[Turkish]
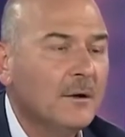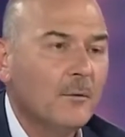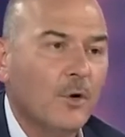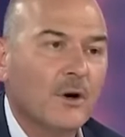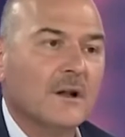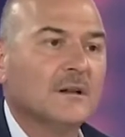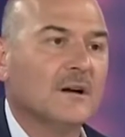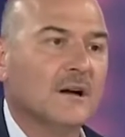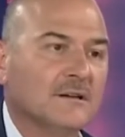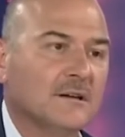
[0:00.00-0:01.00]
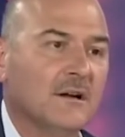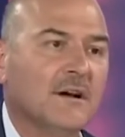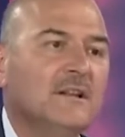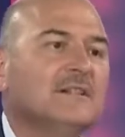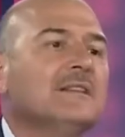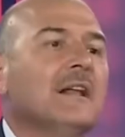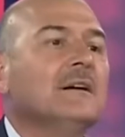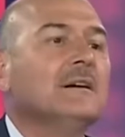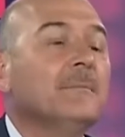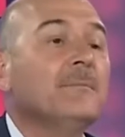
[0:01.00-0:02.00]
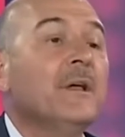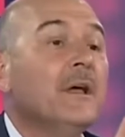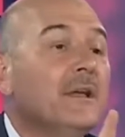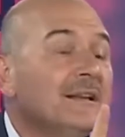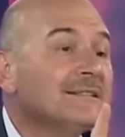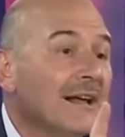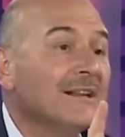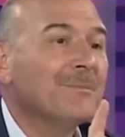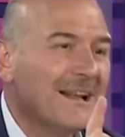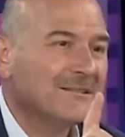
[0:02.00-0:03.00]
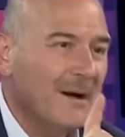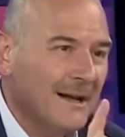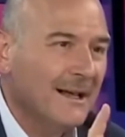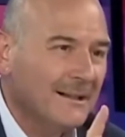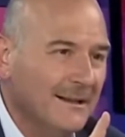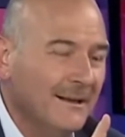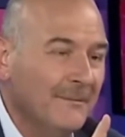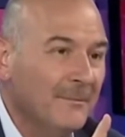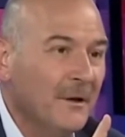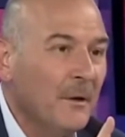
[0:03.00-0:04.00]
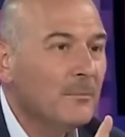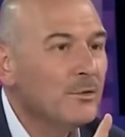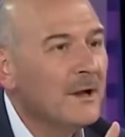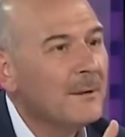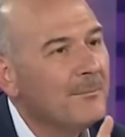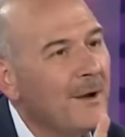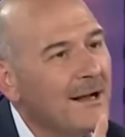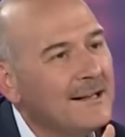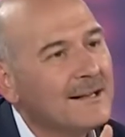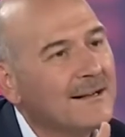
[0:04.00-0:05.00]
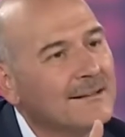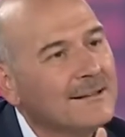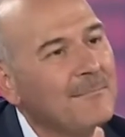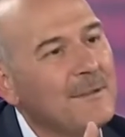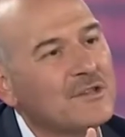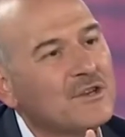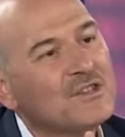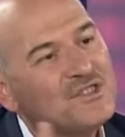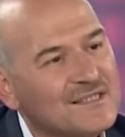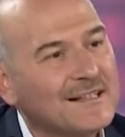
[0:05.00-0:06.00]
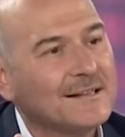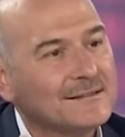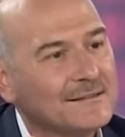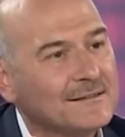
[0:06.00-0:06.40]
oralarda katkıları evet. var. İnsanlık, evet. insanlık biraz maliyetli. Bunlar maliyete katlanmayacak cinsler.